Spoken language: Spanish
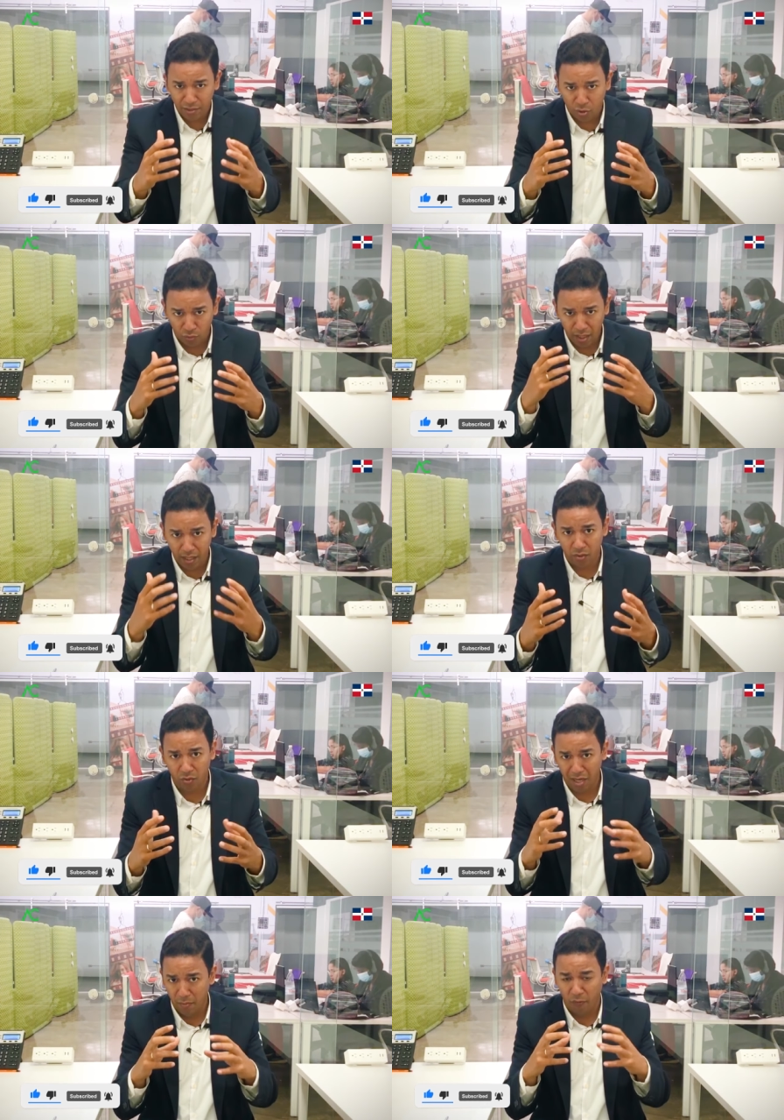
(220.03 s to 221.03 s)

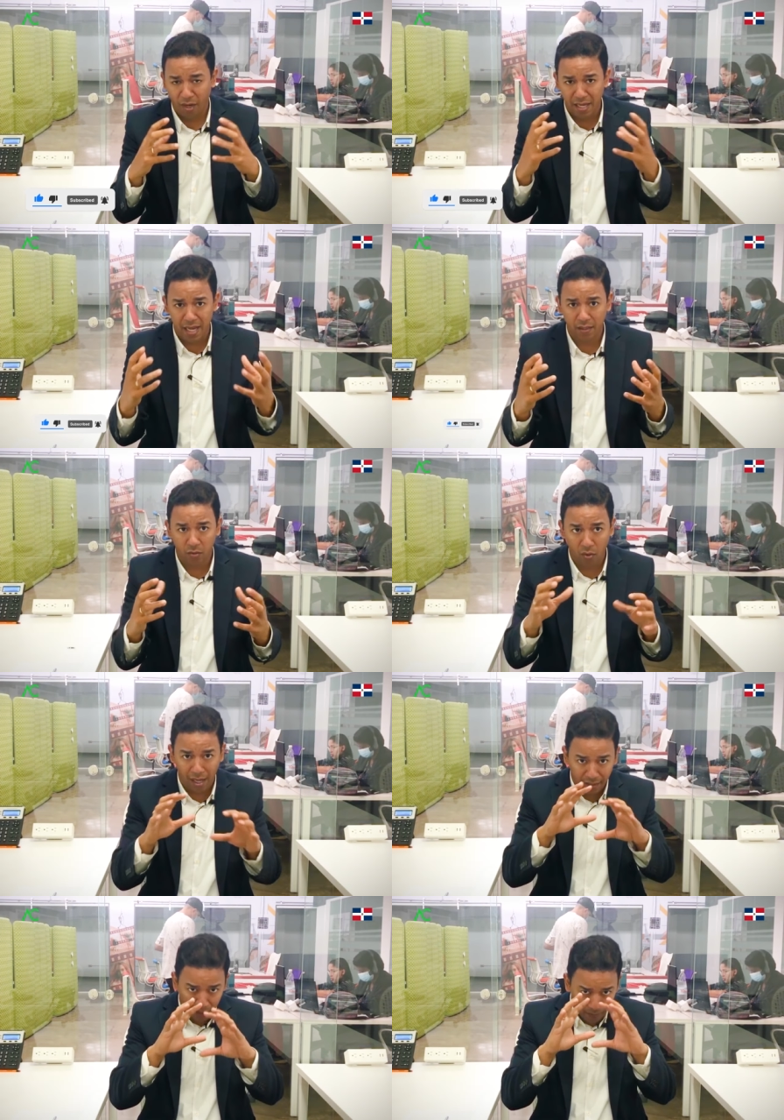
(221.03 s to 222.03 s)
escondernos, camuflajearnos
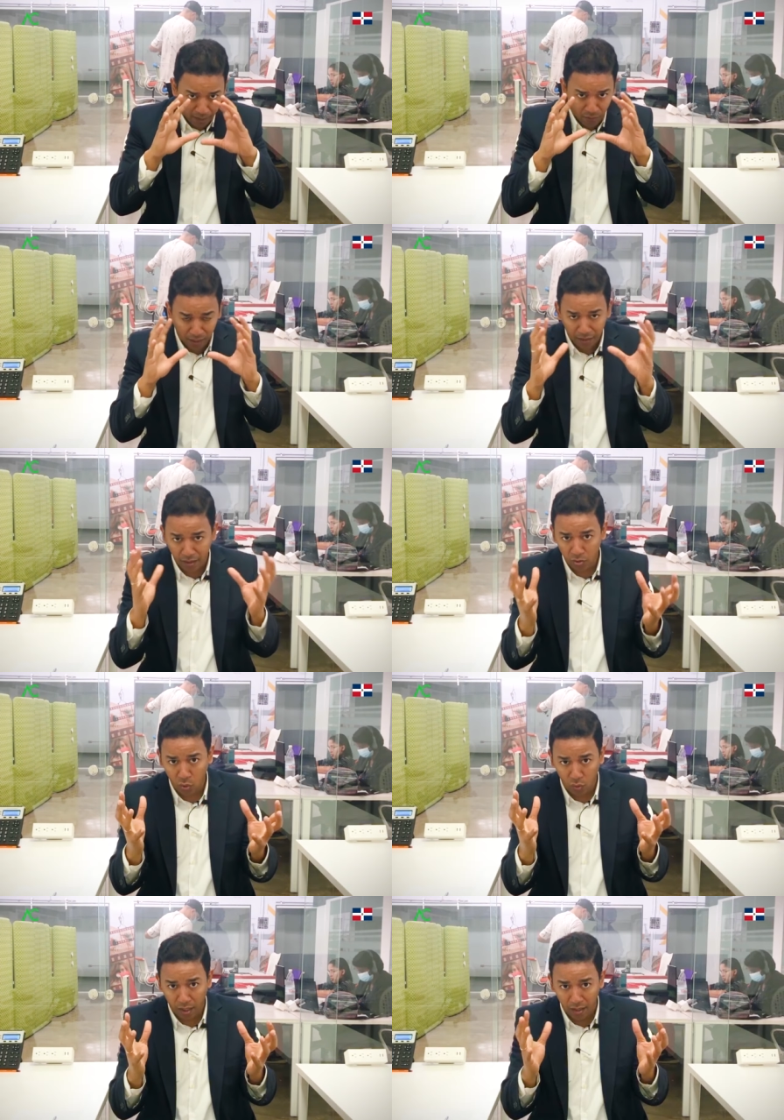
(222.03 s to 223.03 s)
a través de una
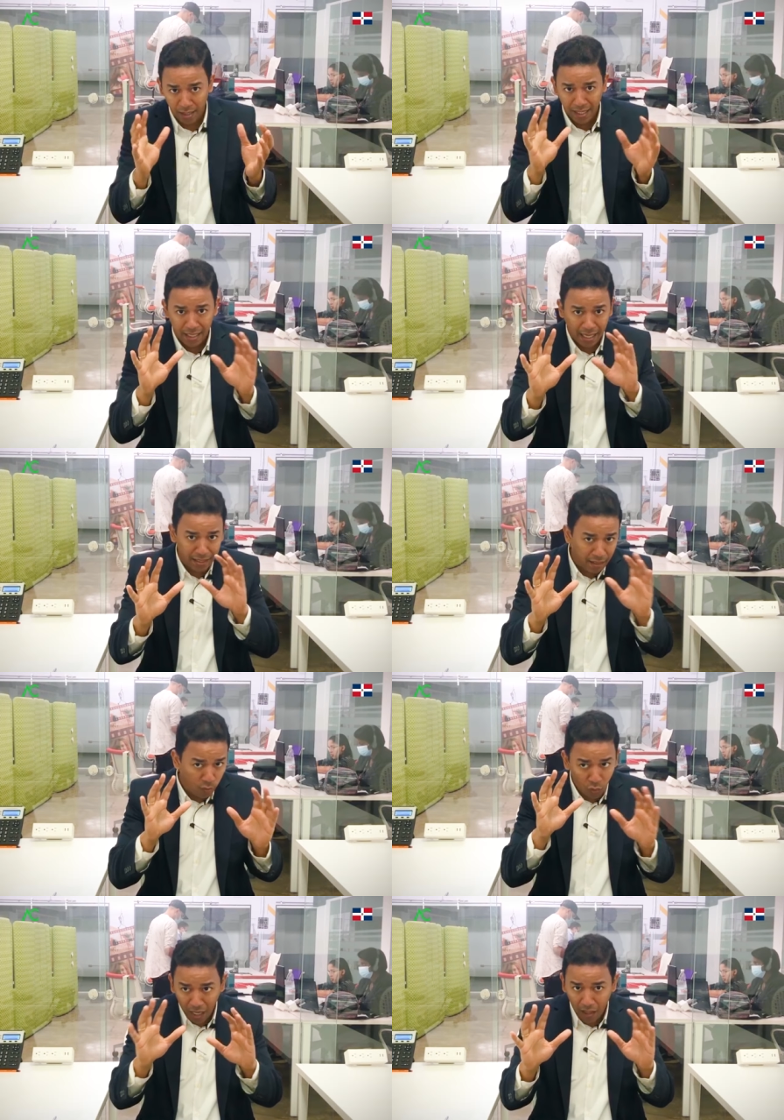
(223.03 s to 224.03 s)
arquitectura que
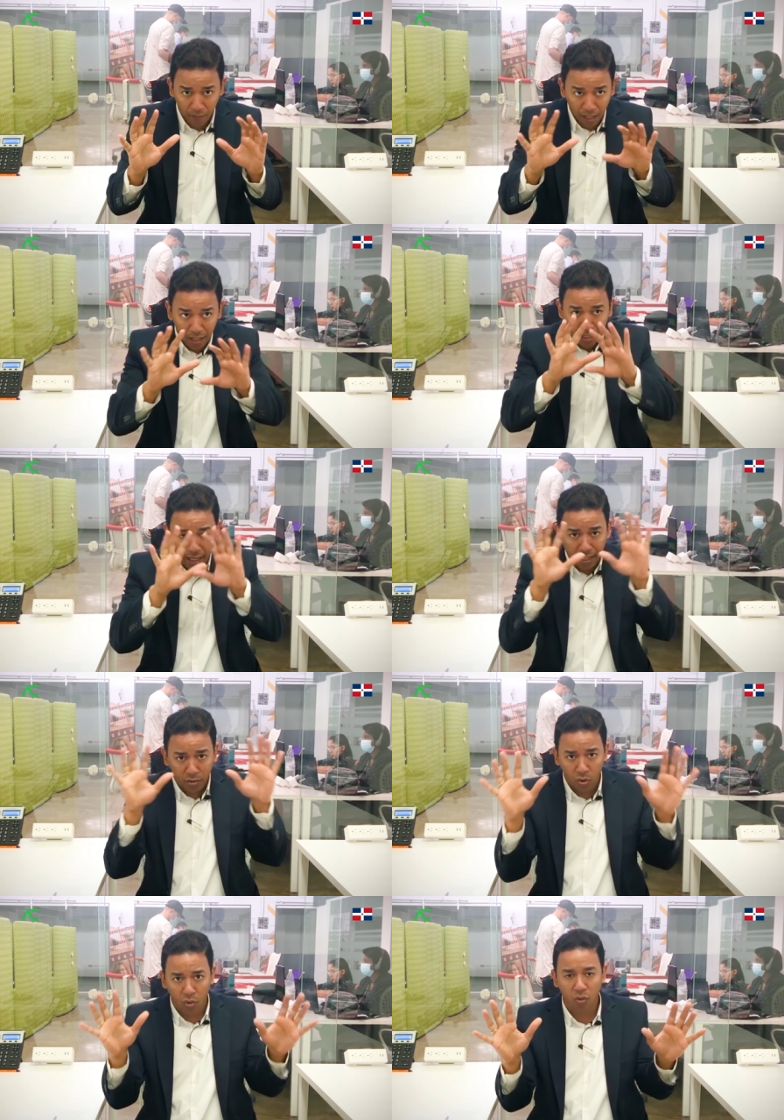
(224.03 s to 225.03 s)
simulaba el
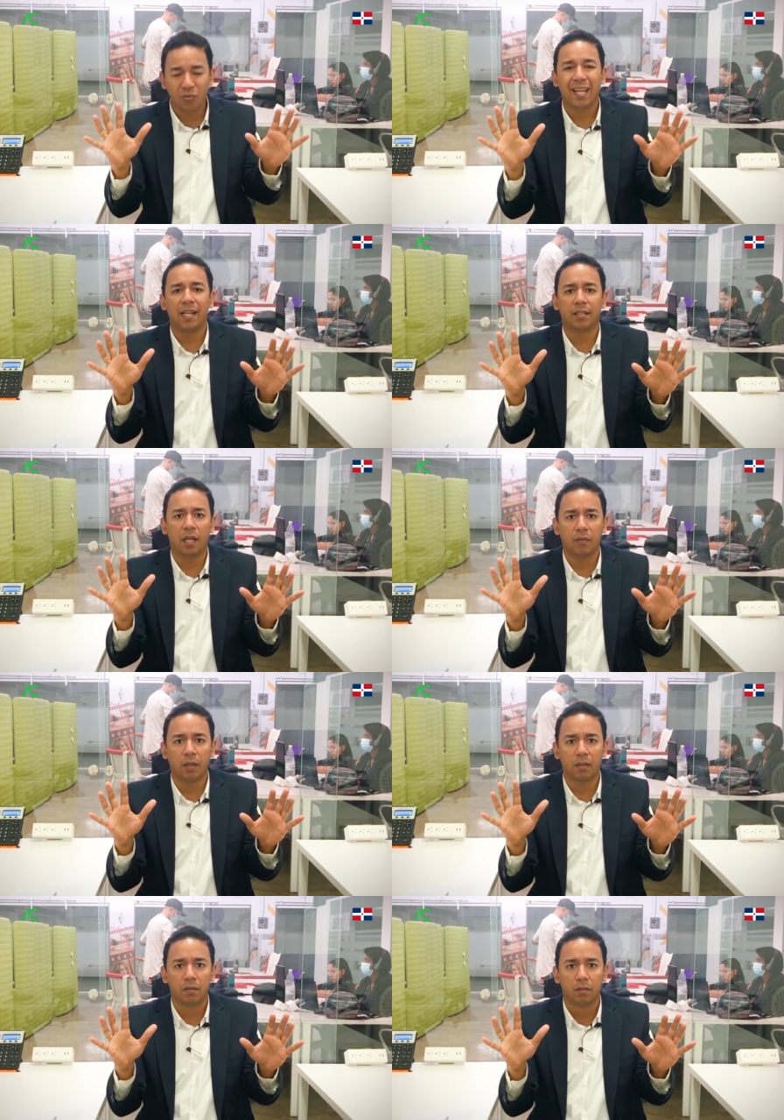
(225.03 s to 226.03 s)
entorno de la
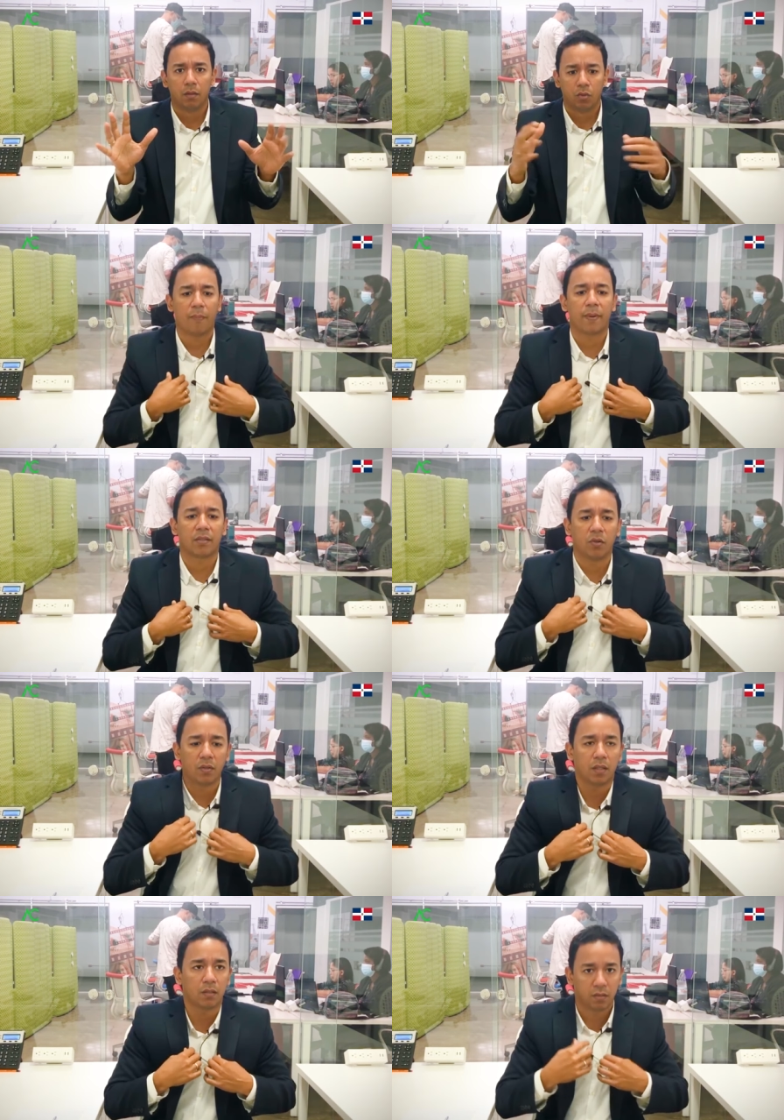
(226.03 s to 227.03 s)
selva, como las
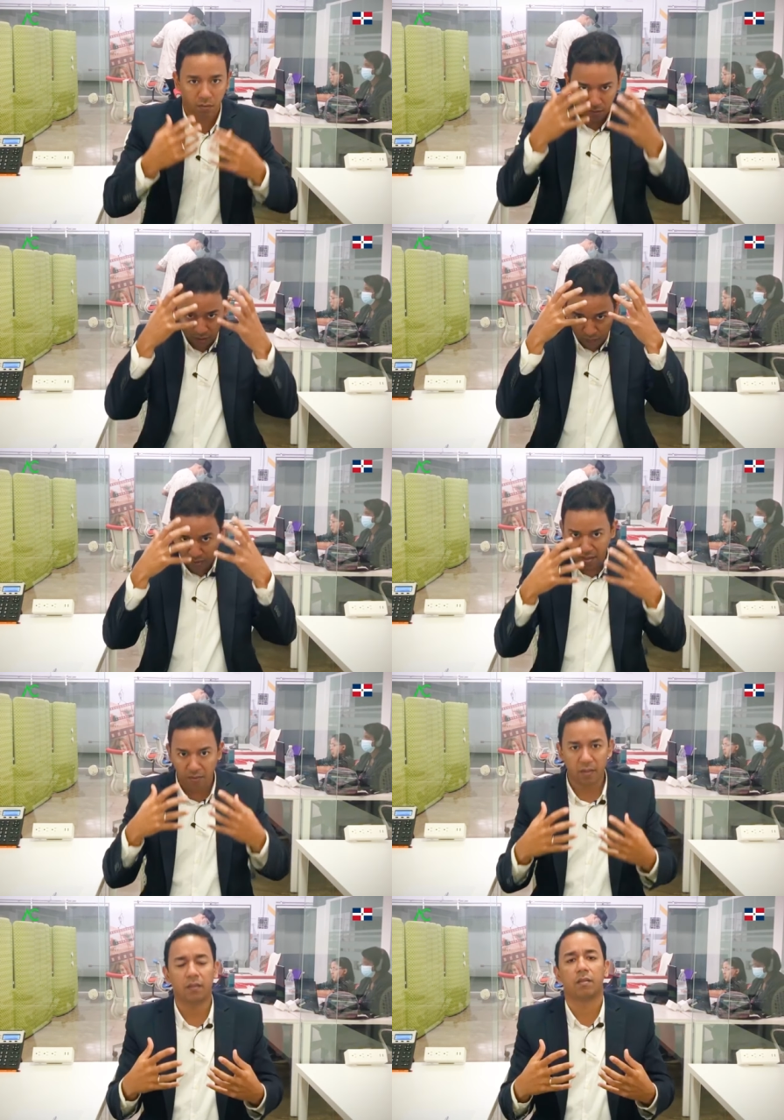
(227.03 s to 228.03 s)
personas se
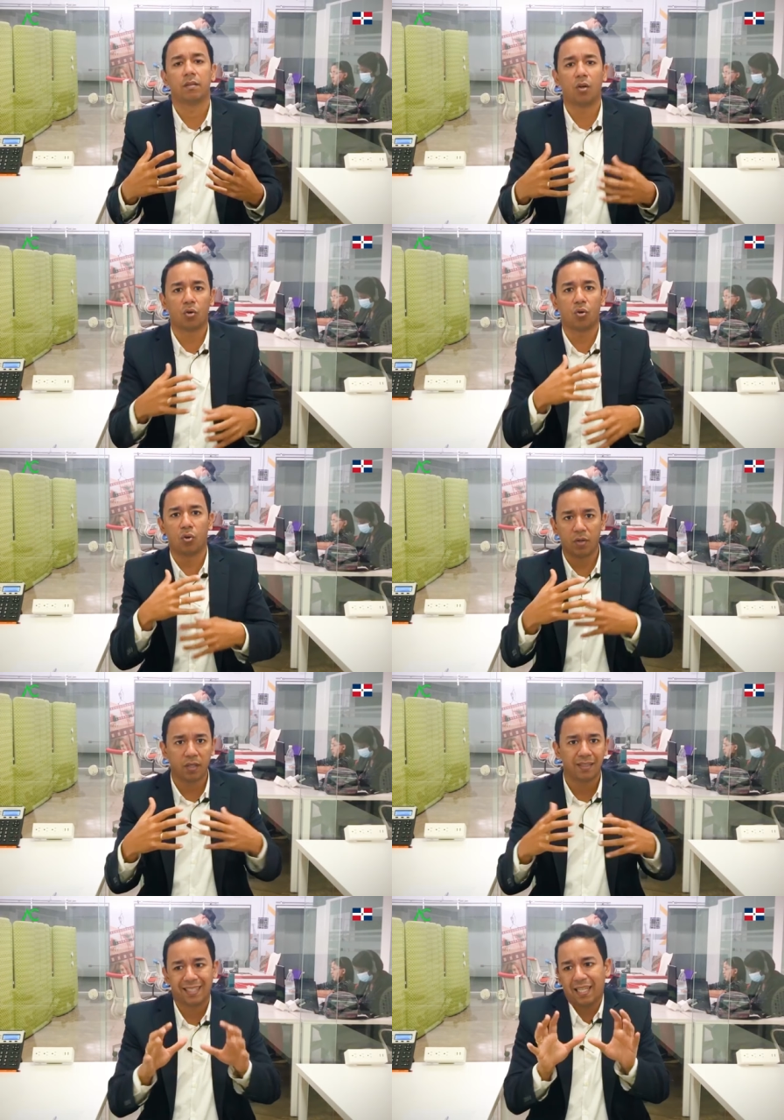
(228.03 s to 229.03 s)
disfrazaban de los
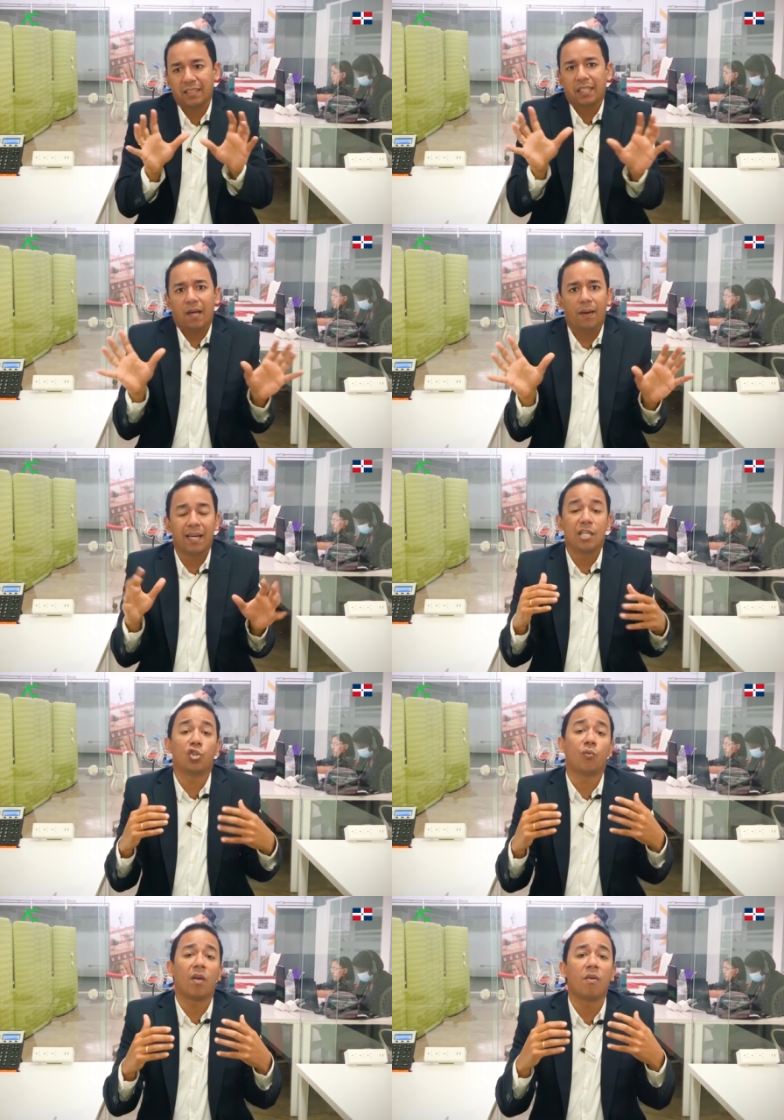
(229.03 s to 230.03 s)
colores, se adaptaban
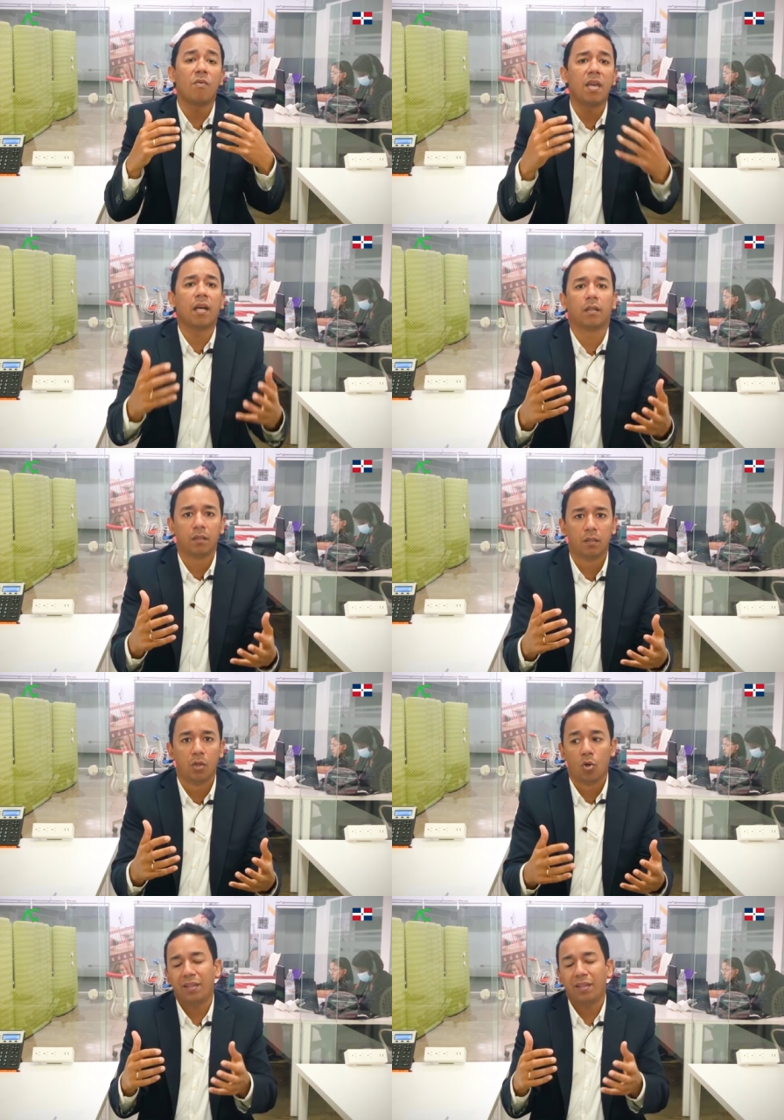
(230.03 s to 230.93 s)
y sobrevivían.